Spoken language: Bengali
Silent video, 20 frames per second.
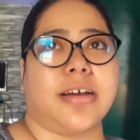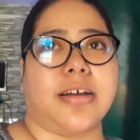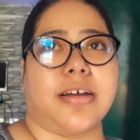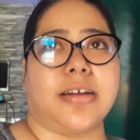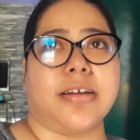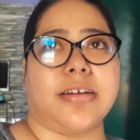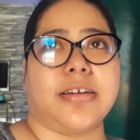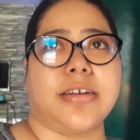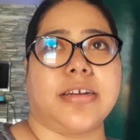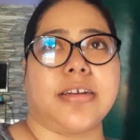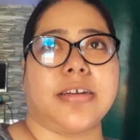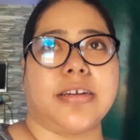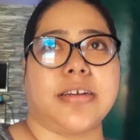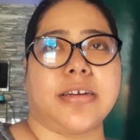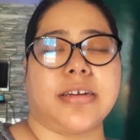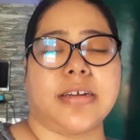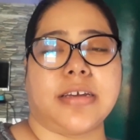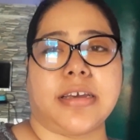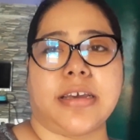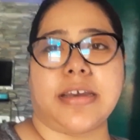আর
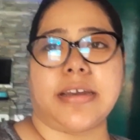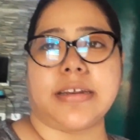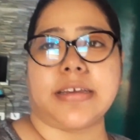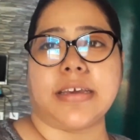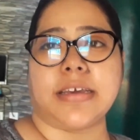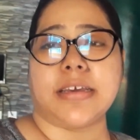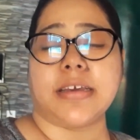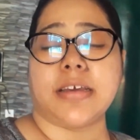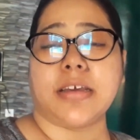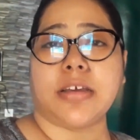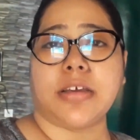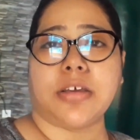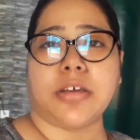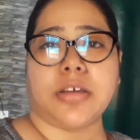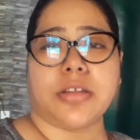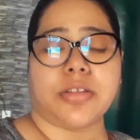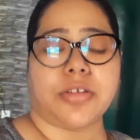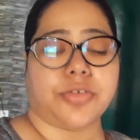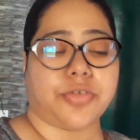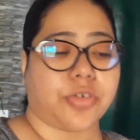এই আর কি
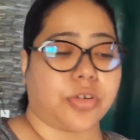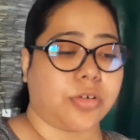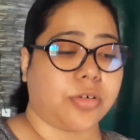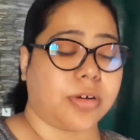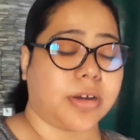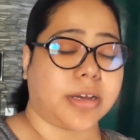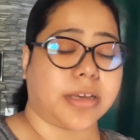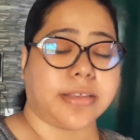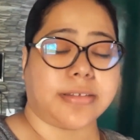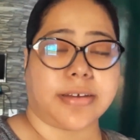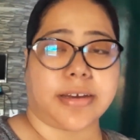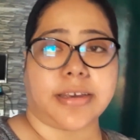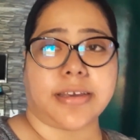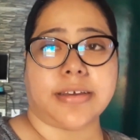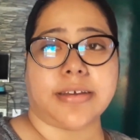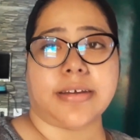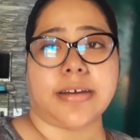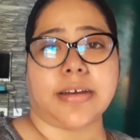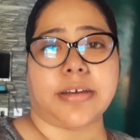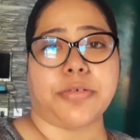তো চলো আগে যাই
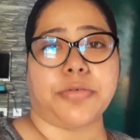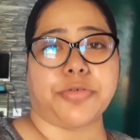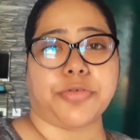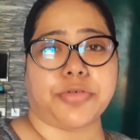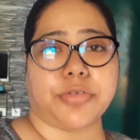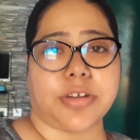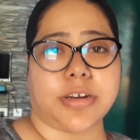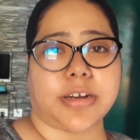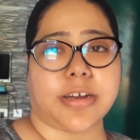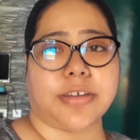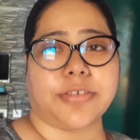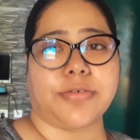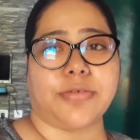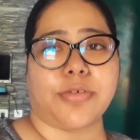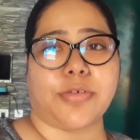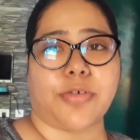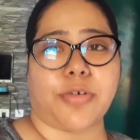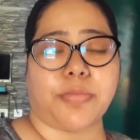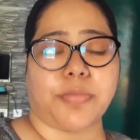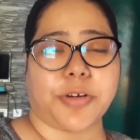আগে ওষুধের
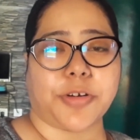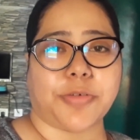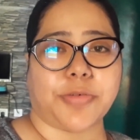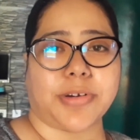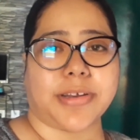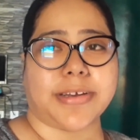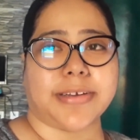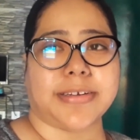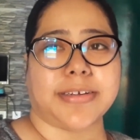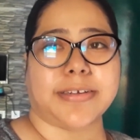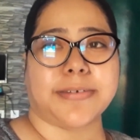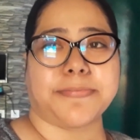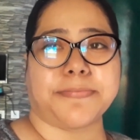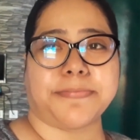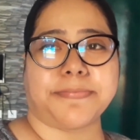কাজগুলো কমপ্লিট করে আসি